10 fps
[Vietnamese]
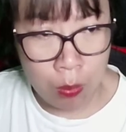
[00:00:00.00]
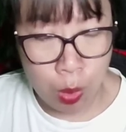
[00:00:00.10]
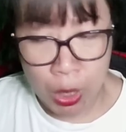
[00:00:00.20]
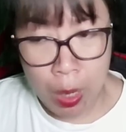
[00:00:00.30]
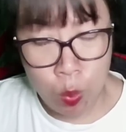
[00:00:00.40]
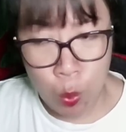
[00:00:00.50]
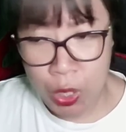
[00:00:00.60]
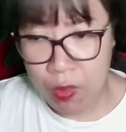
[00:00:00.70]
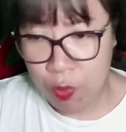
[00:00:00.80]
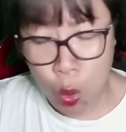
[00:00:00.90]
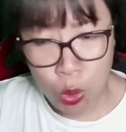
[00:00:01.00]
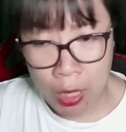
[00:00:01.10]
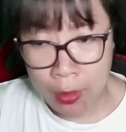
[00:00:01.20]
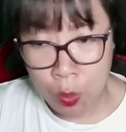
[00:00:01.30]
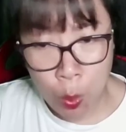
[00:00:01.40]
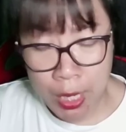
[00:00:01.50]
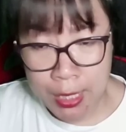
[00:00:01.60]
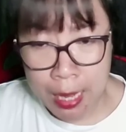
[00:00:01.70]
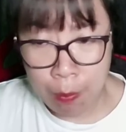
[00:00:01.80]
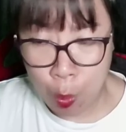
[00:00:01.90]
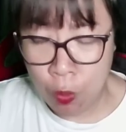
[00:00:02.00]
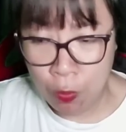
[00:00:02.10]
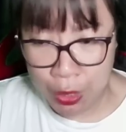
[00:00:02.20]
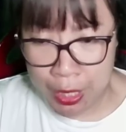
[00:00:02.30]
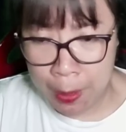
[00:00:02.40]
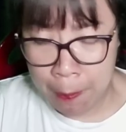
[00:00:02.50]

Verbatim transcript: một long uy vô tận quét ra bốn phía.